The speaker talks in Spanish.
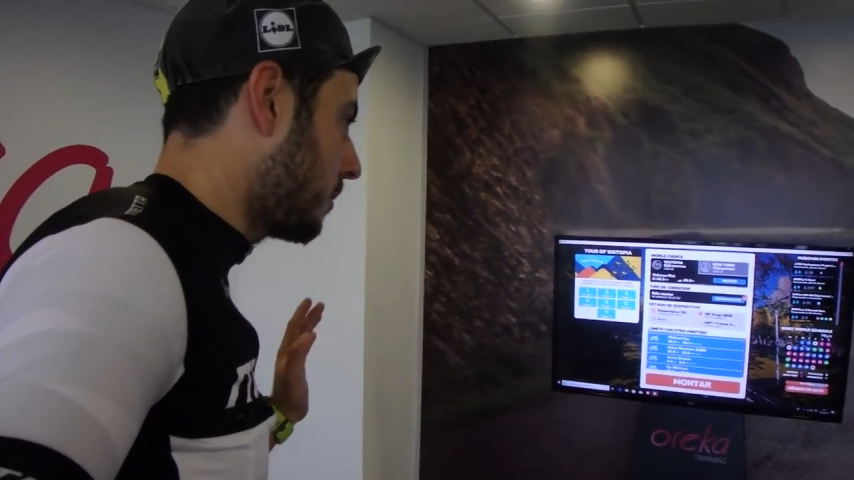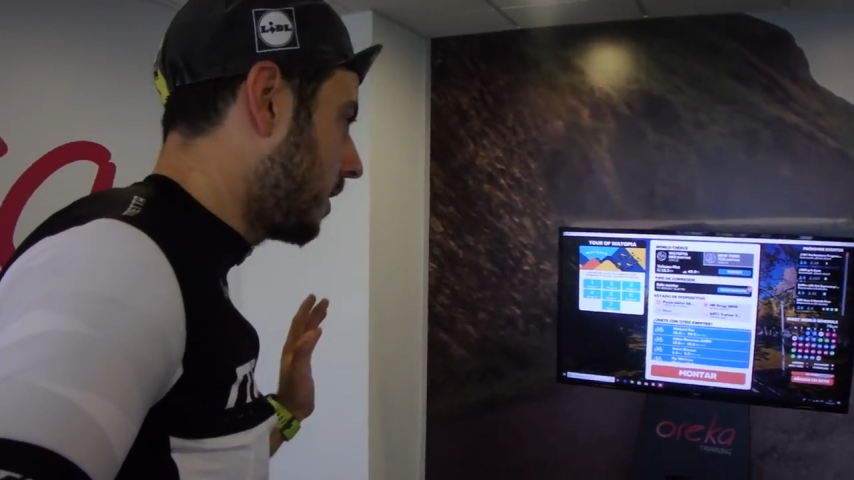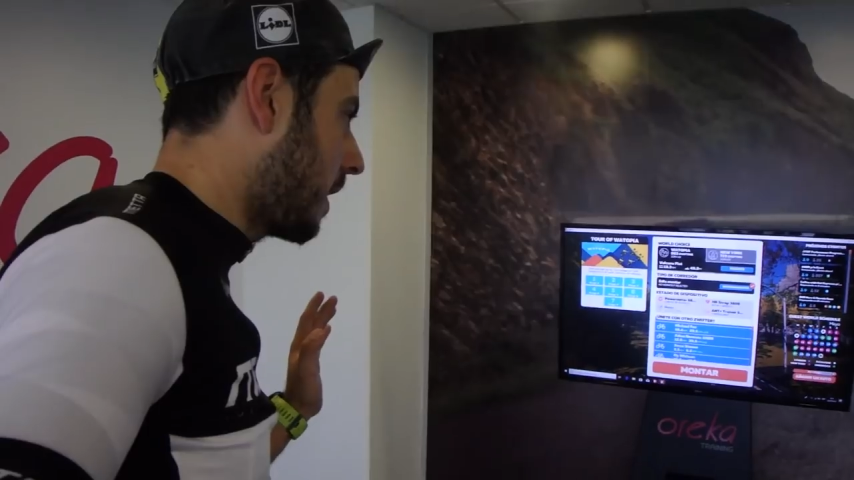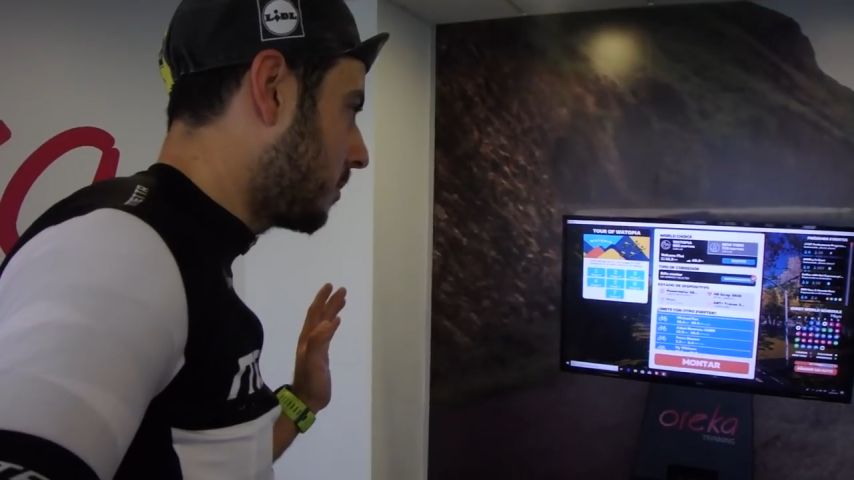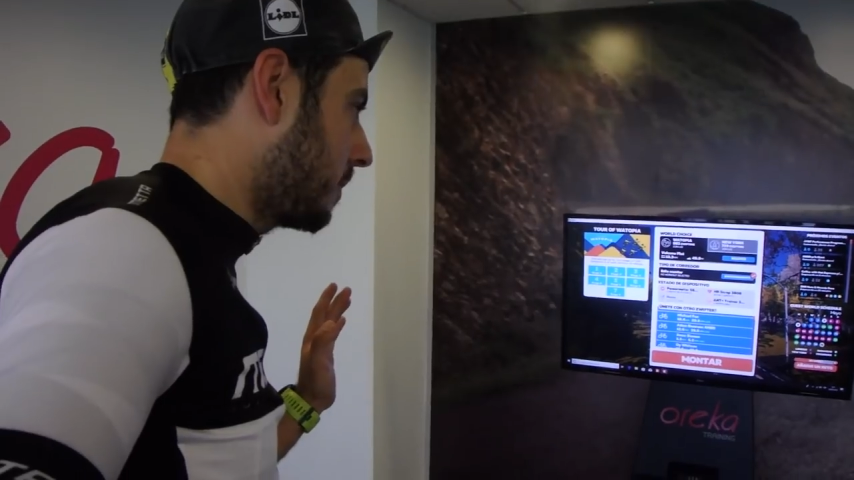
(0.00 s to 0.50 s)
a
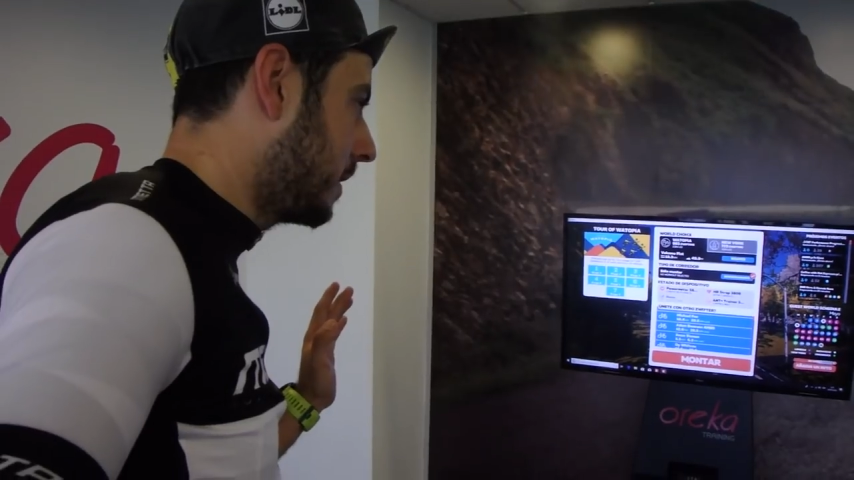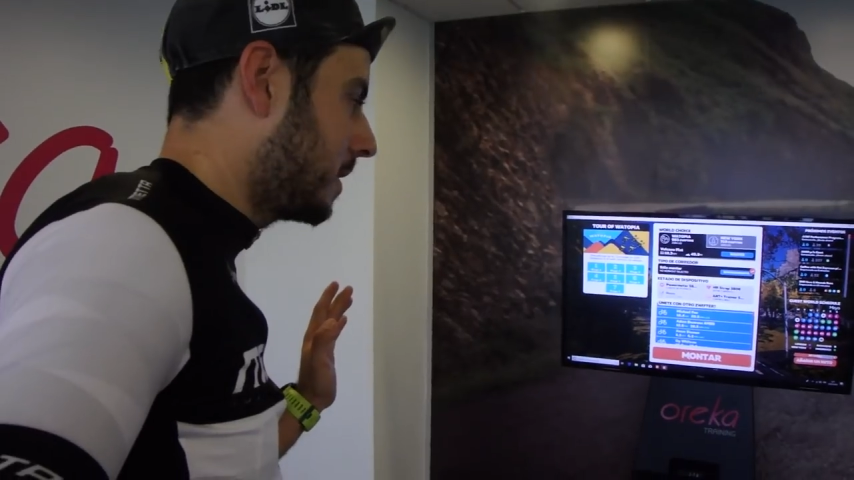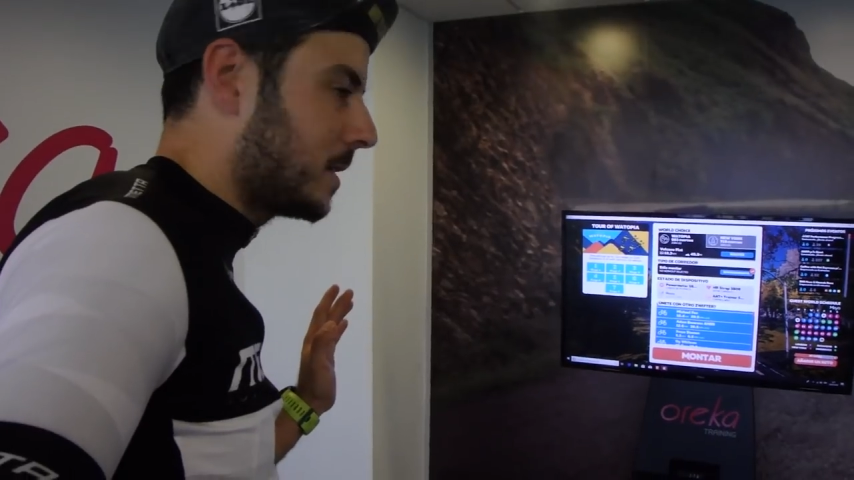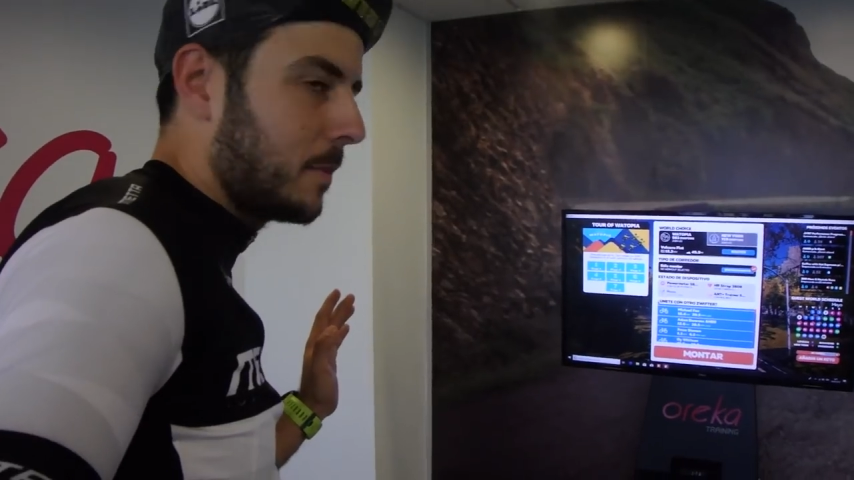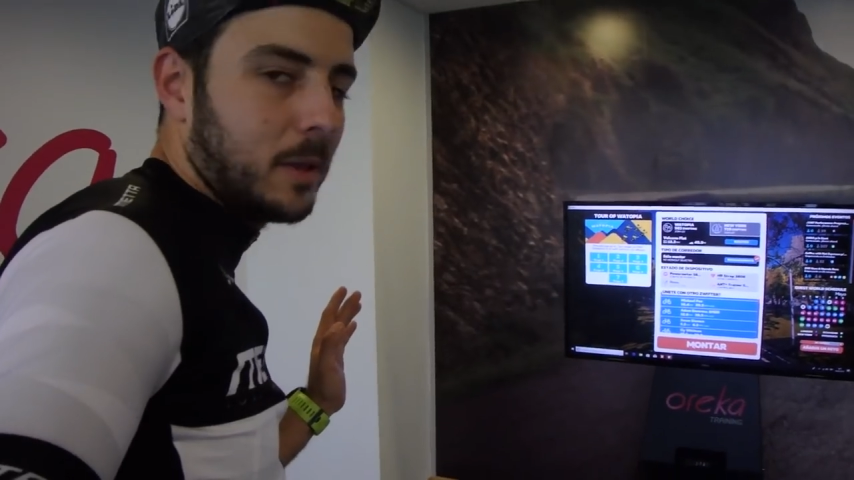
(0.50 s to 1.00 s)
poner a competir desde el